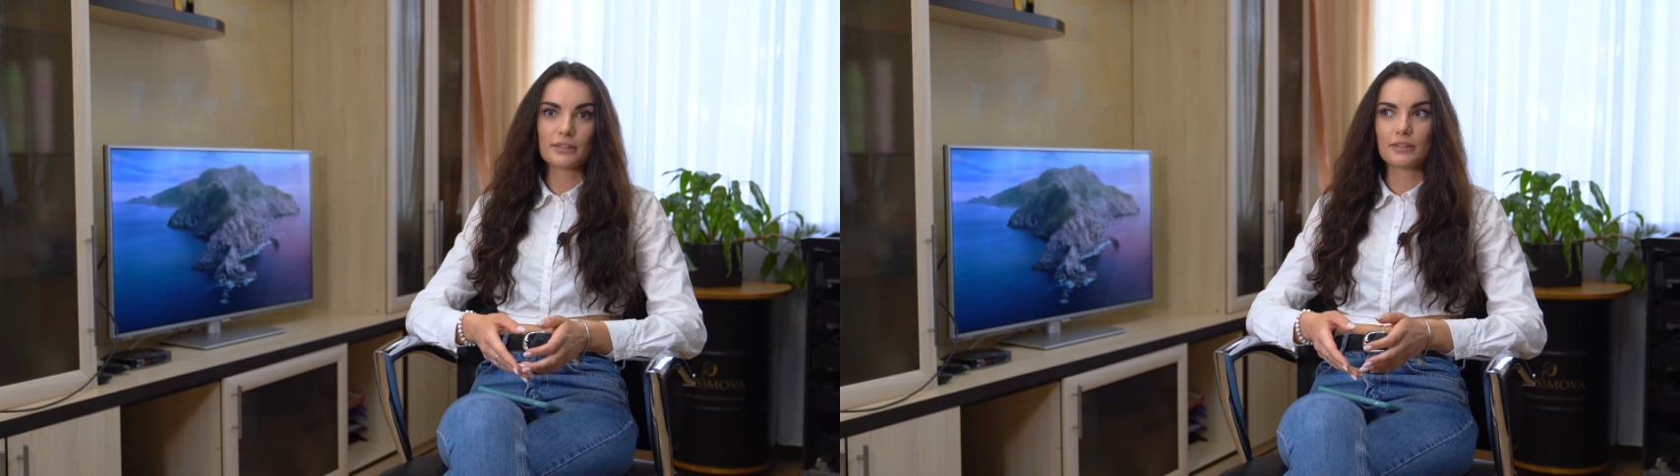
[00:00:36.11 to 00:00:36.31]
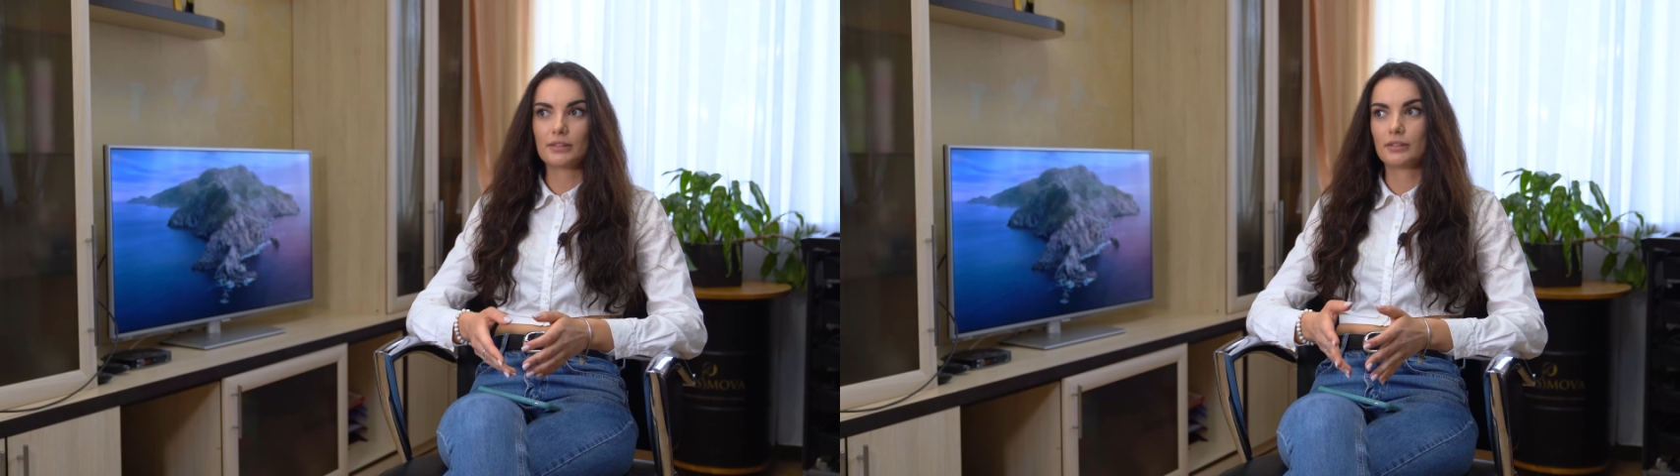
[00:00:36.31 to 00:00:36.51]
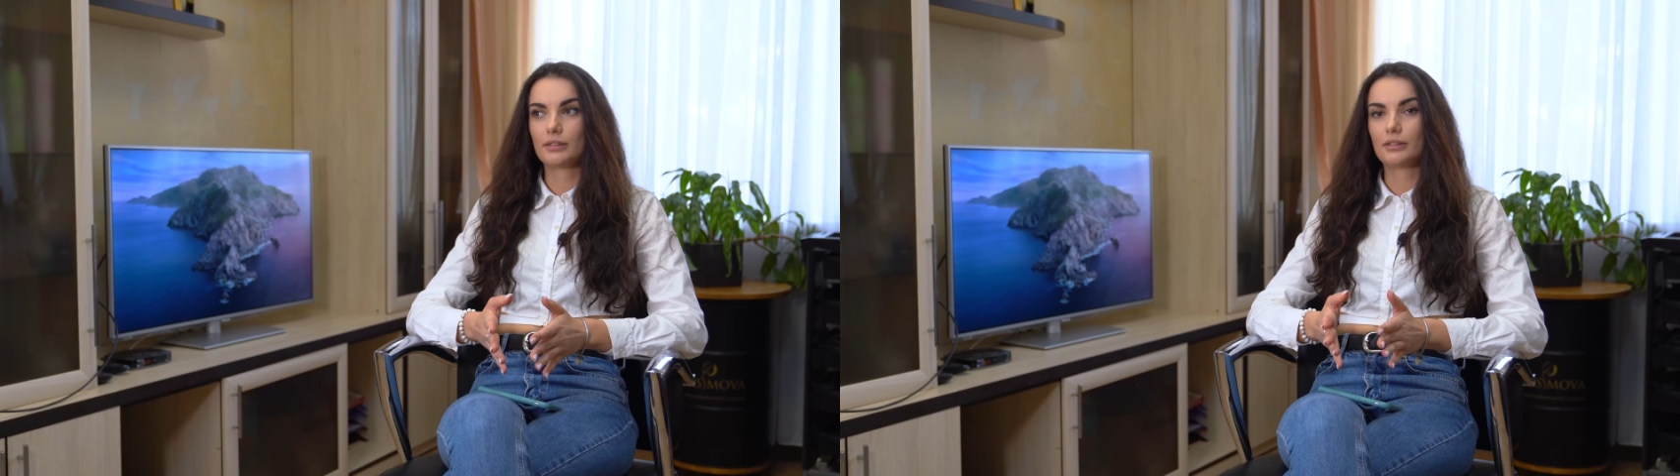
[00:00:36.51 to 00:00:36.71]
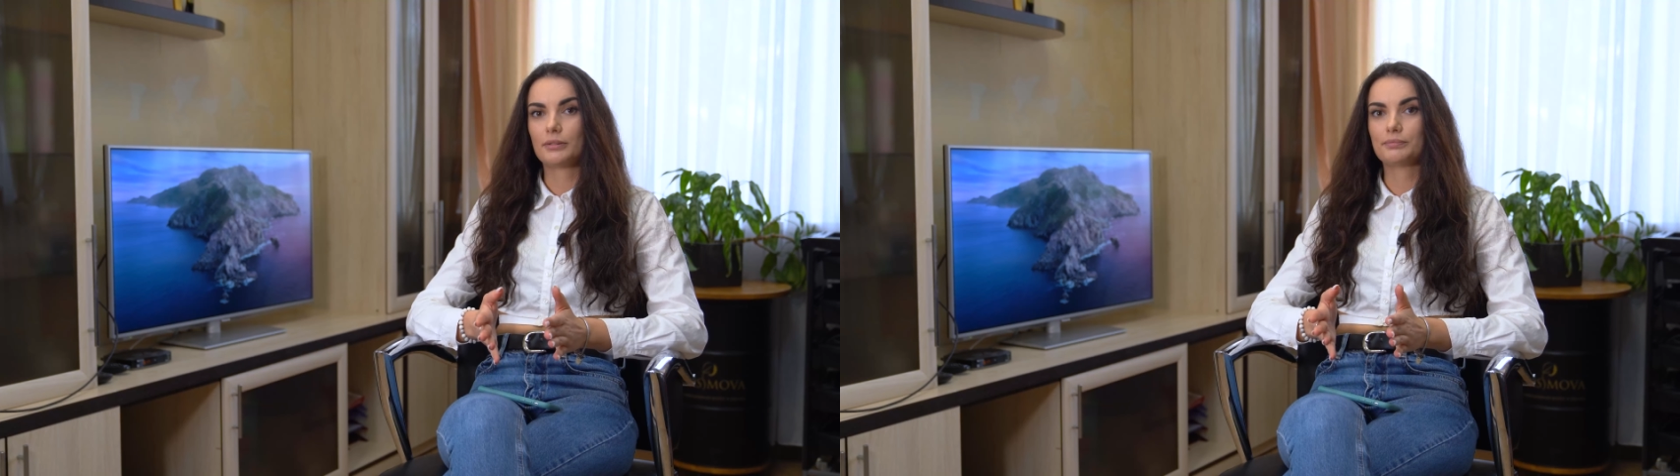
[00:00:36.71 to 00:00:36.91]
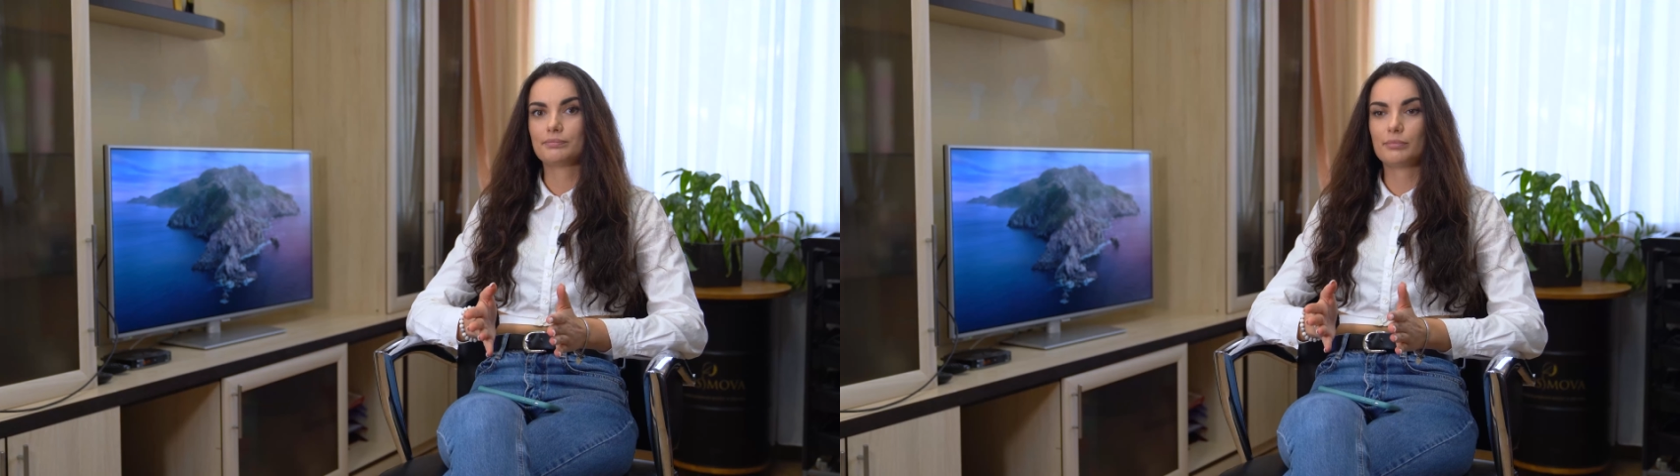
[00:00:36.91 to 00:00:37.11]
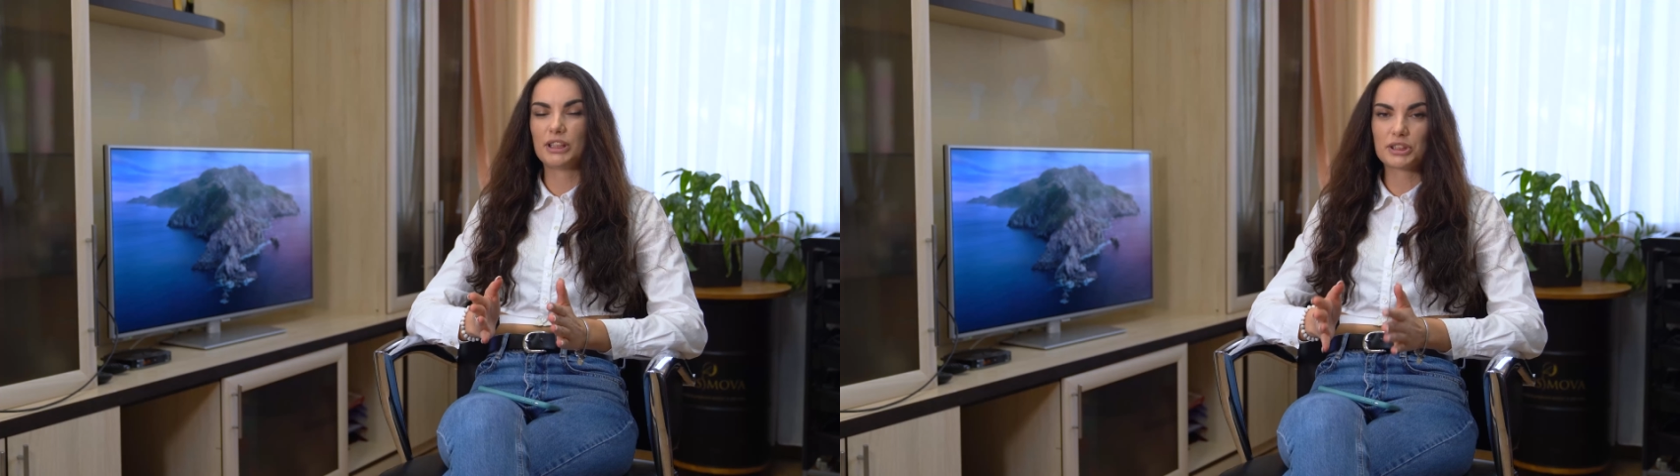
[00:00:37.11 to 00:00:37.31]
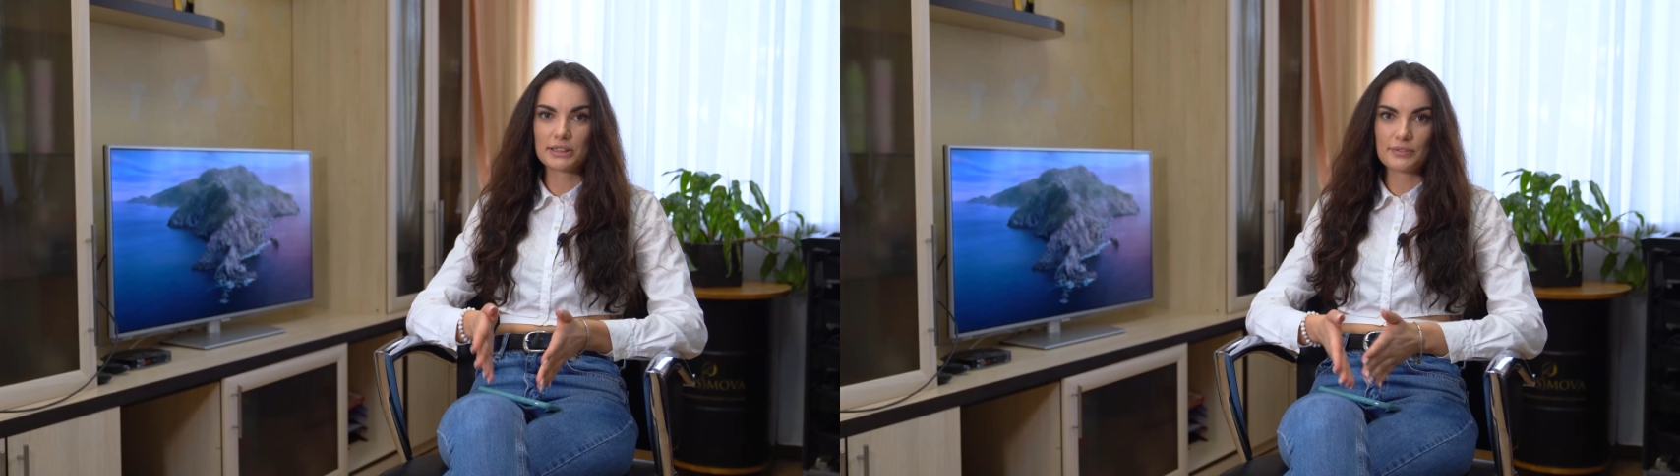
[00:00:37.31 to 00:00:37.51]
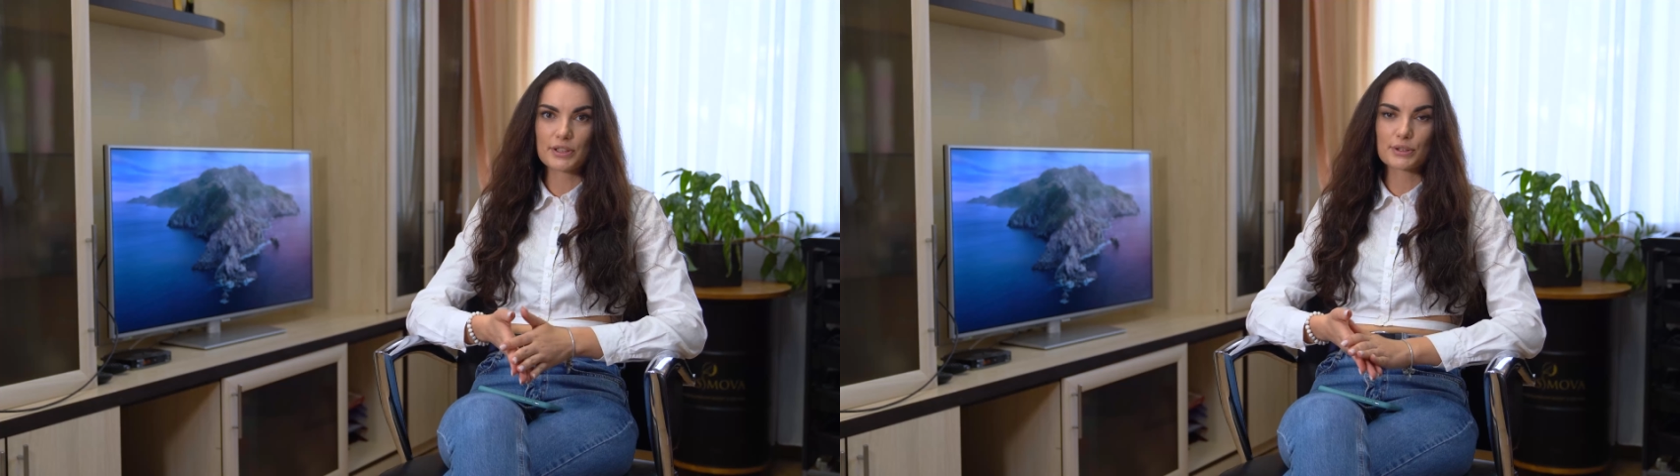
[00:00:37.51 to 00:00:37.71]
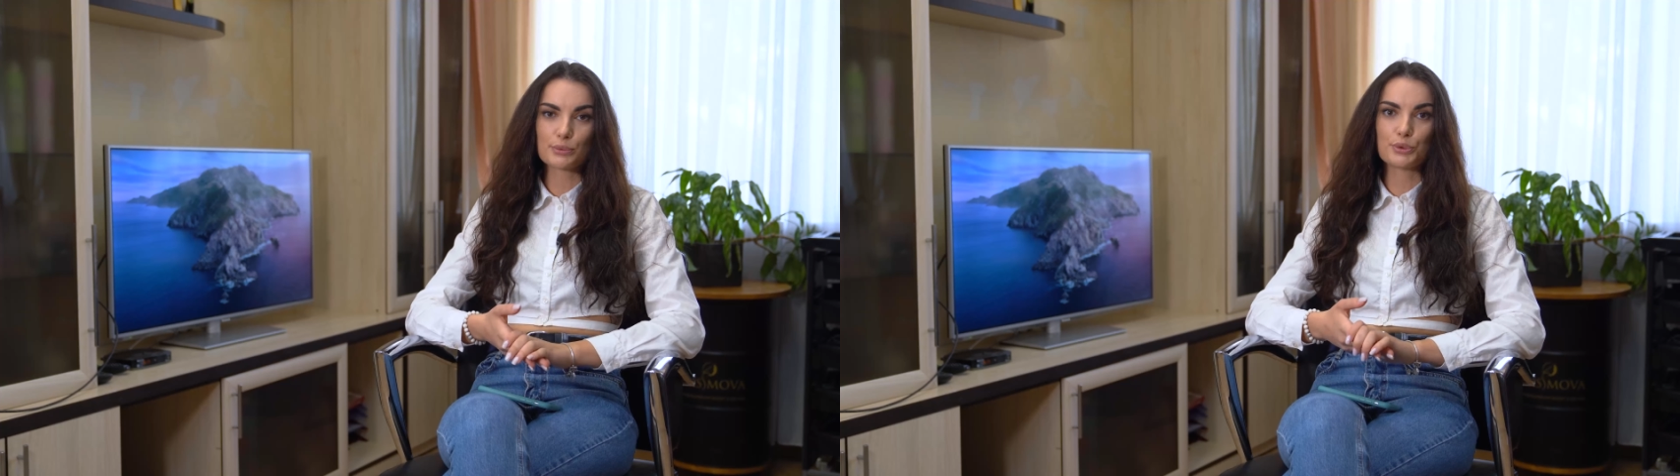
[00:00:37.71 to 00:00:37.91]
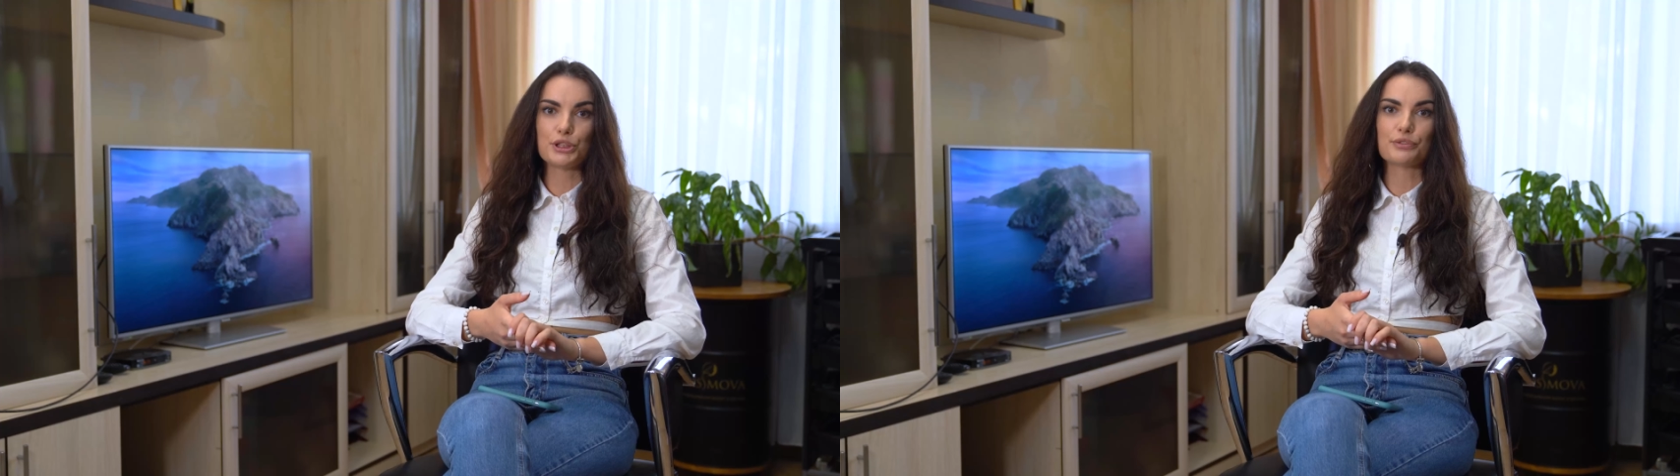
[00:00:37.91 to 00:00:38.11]
Э, в большинстве
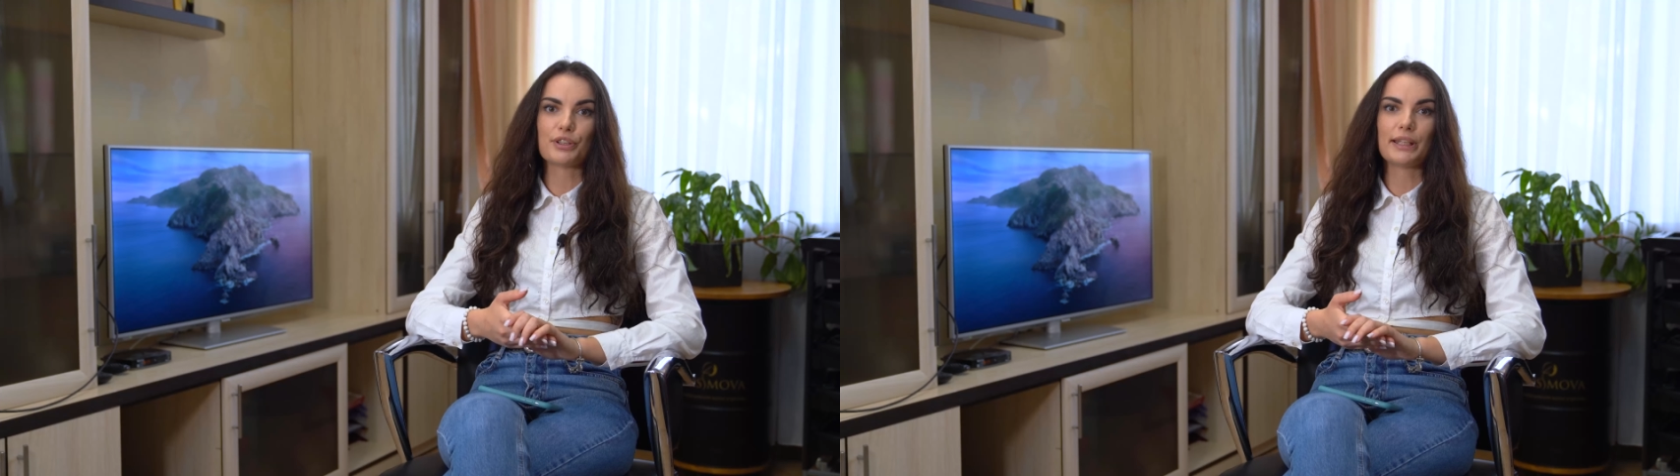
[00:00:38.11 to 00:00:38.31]
случаев